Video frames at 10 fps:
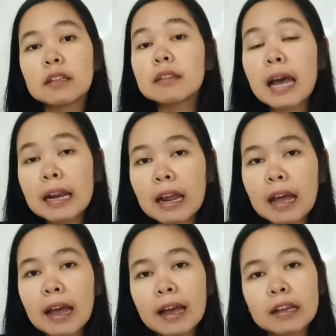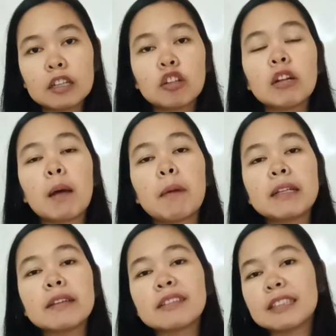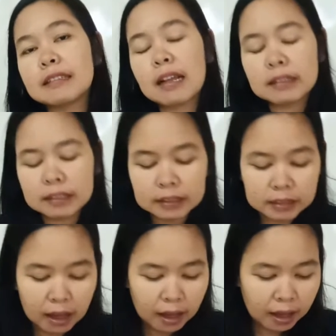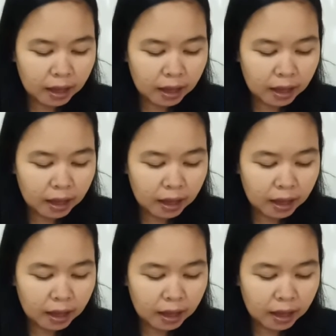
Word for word: tentara, itu namanya cita-cita.